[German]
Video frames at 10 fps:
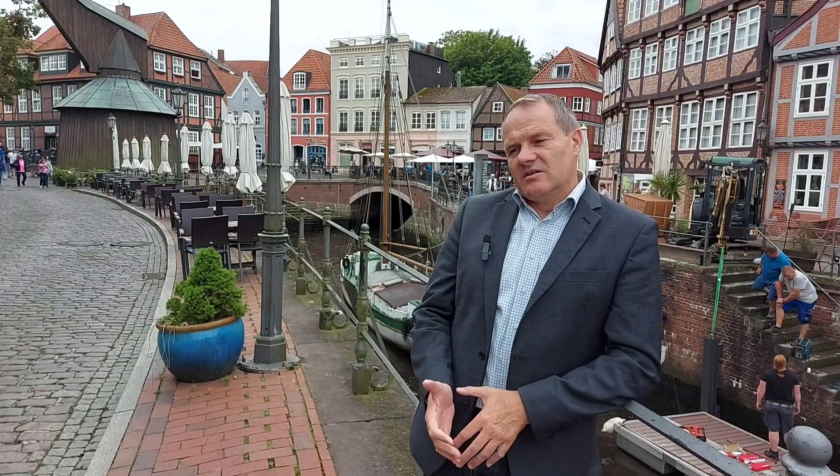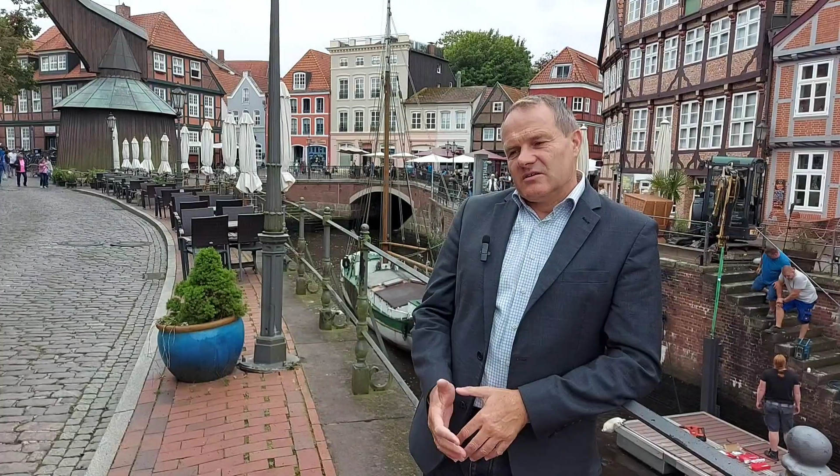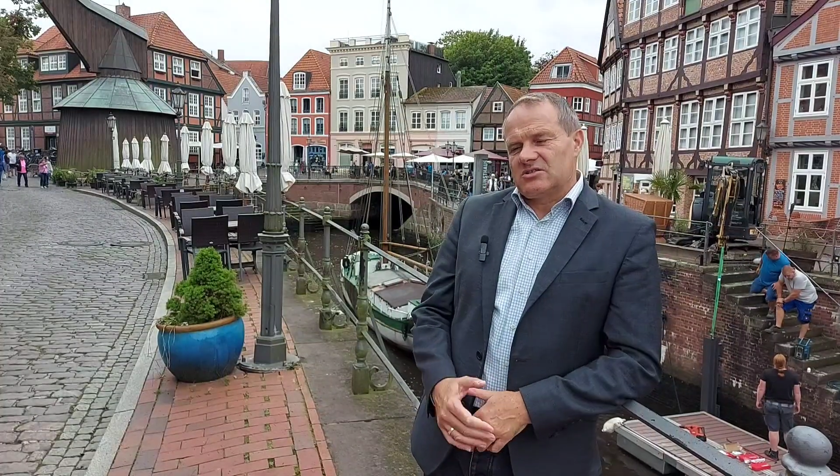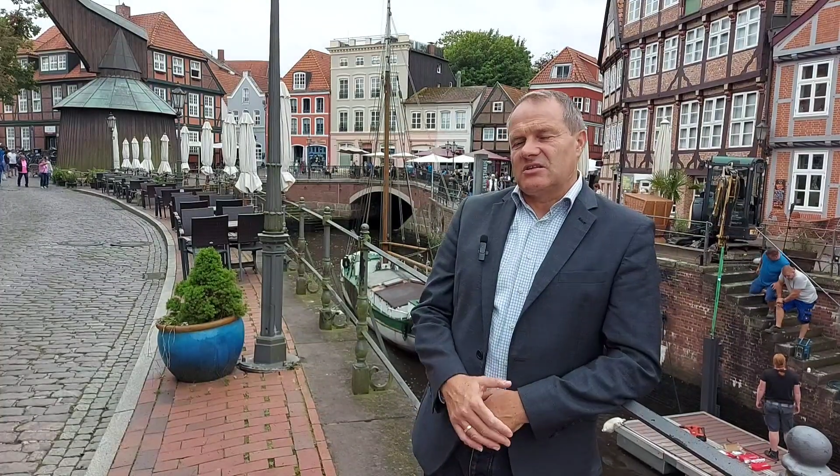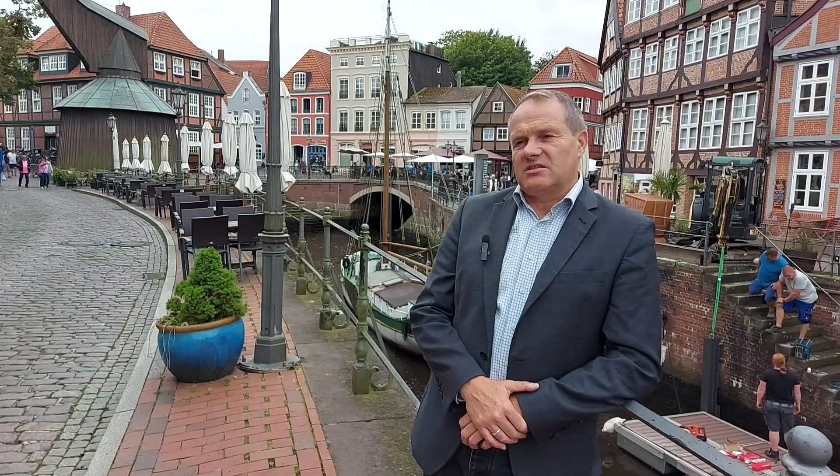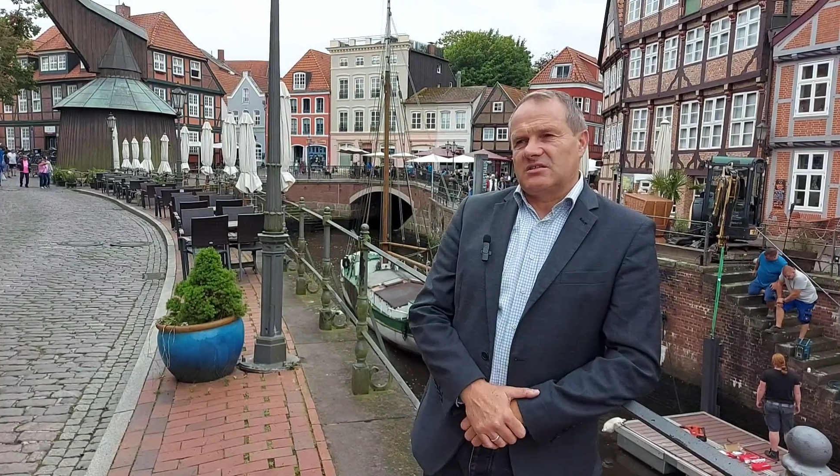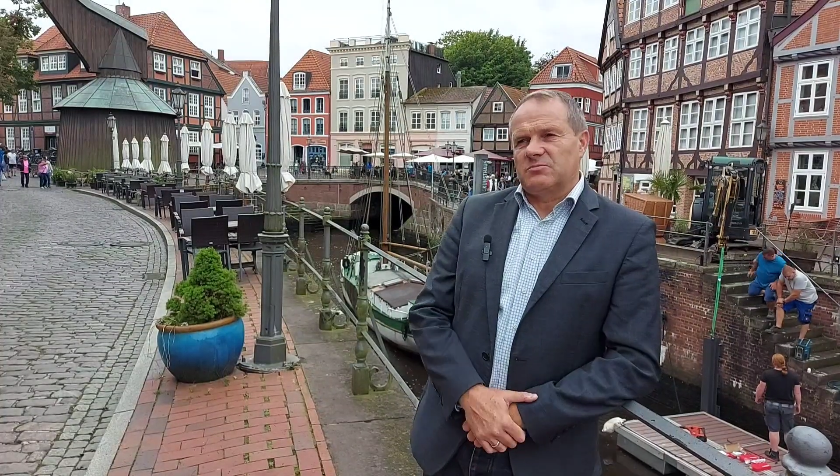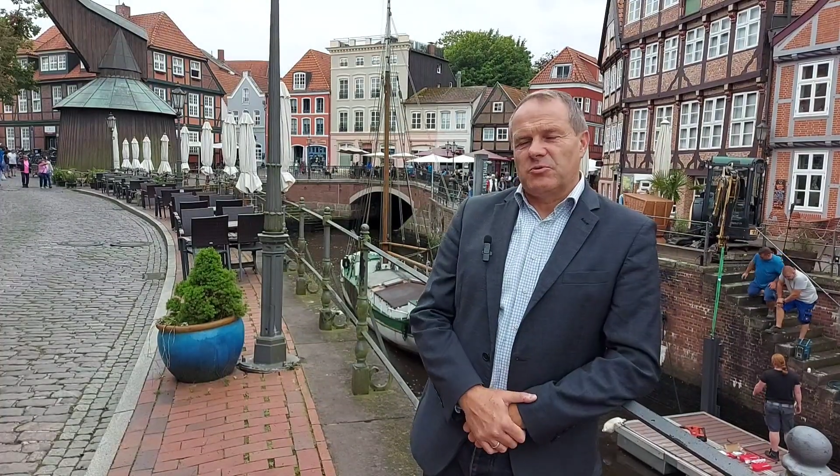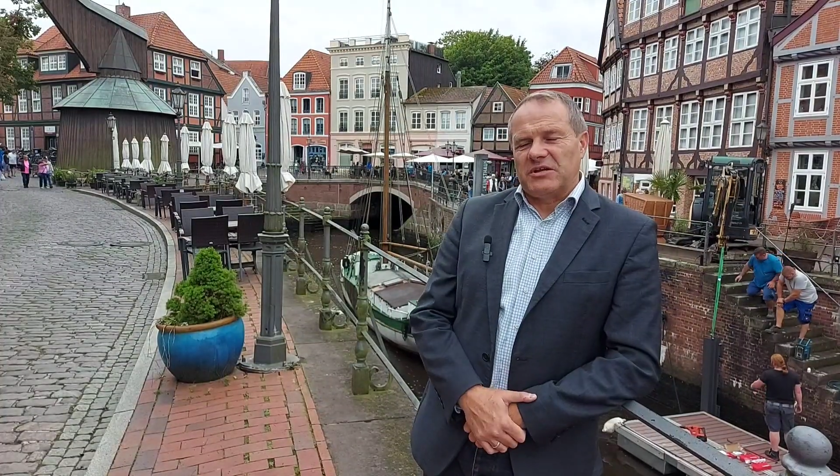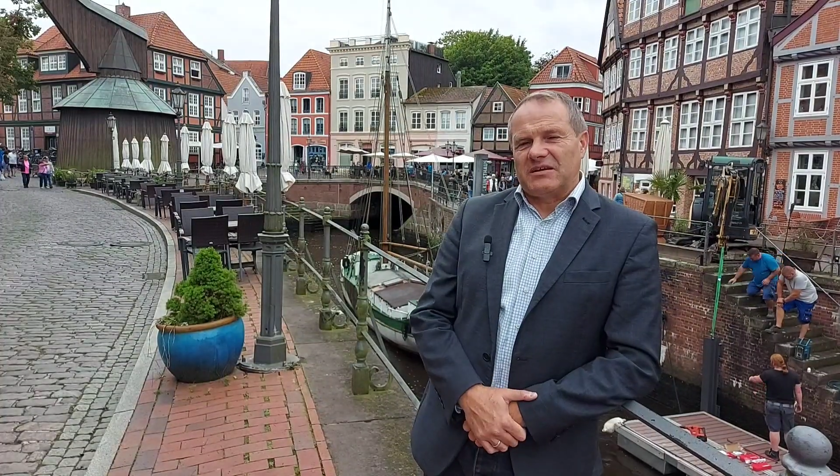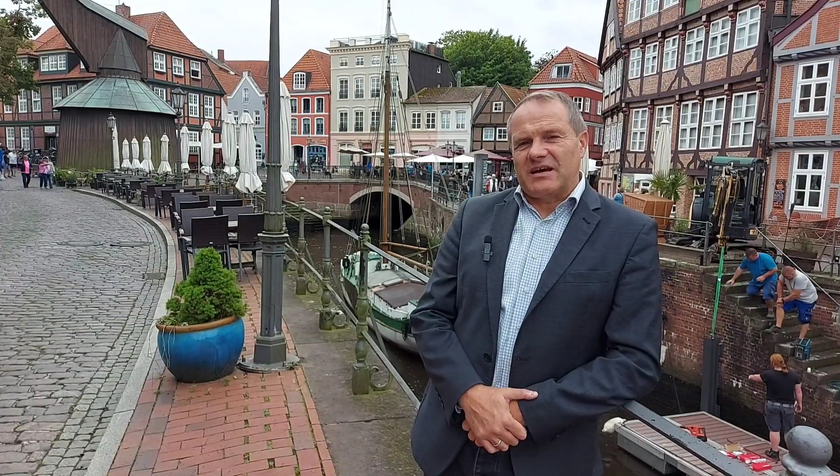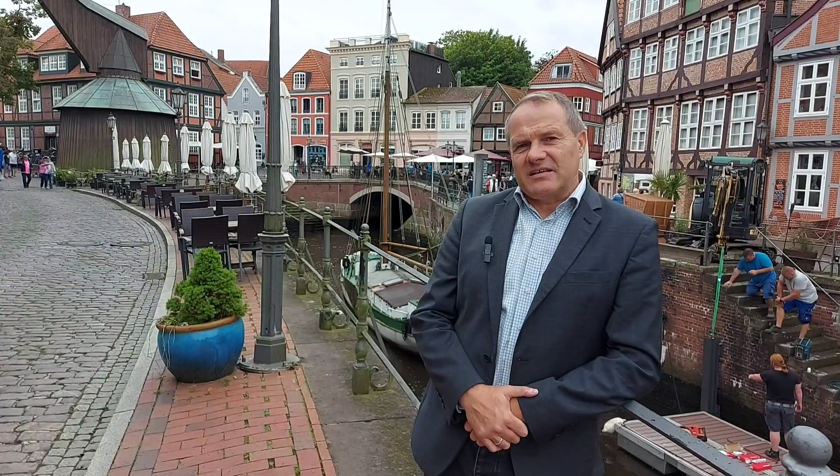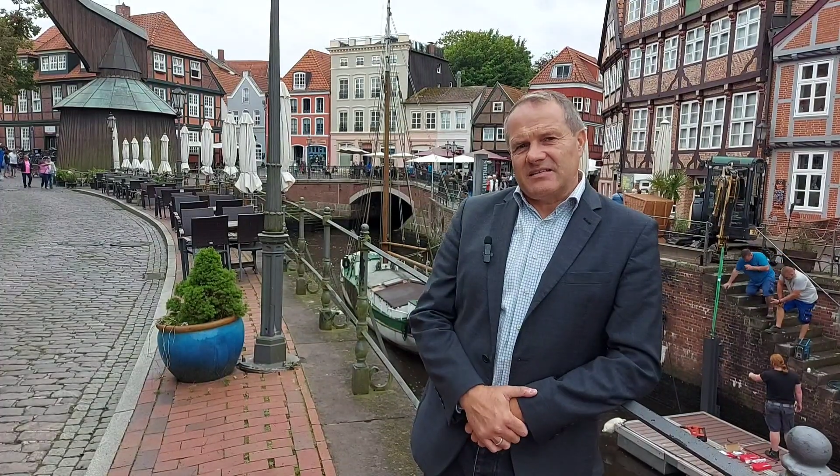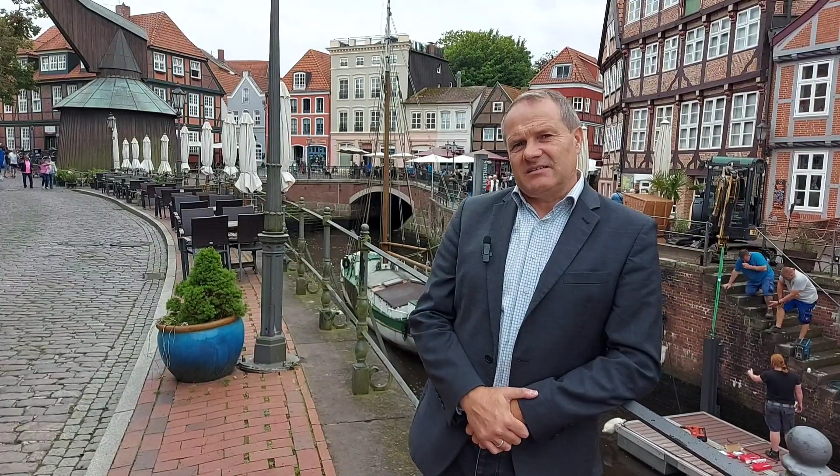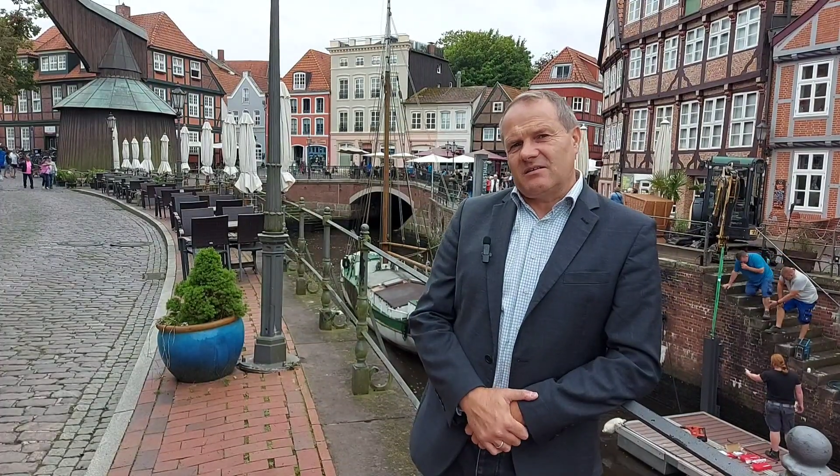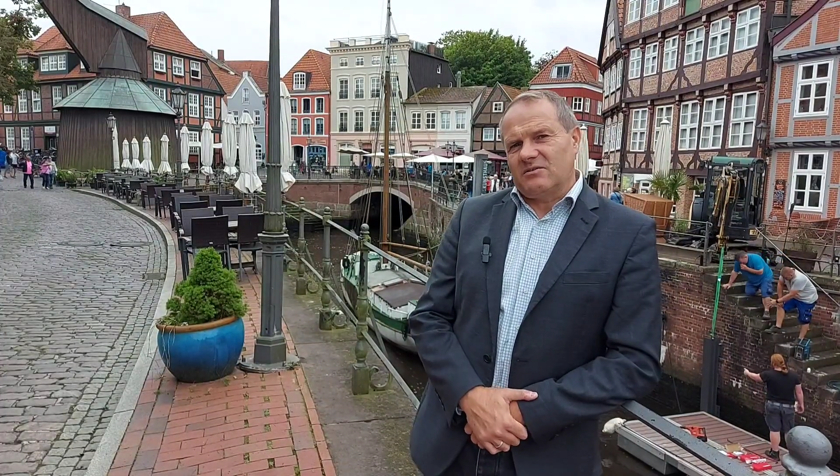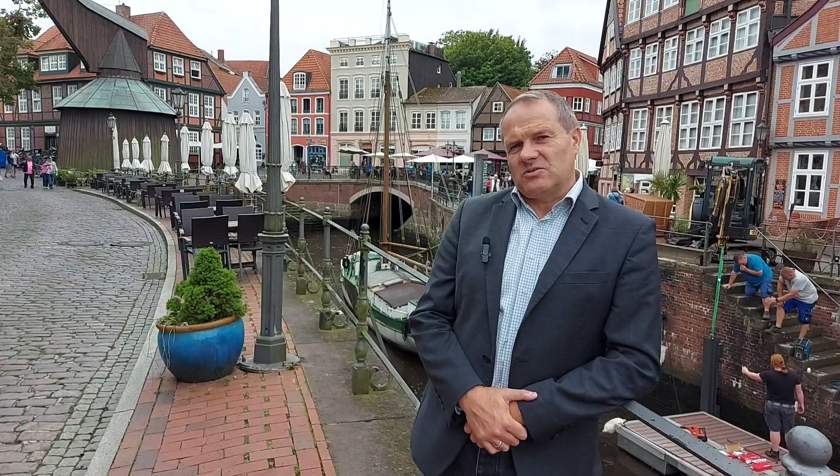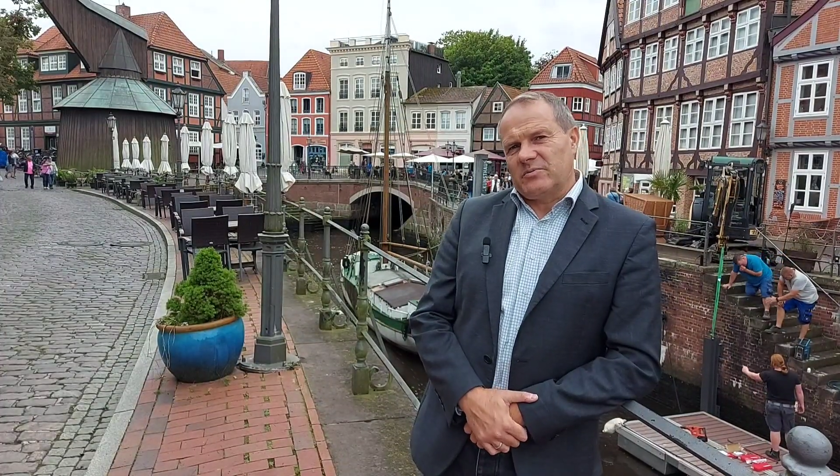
statt 230.000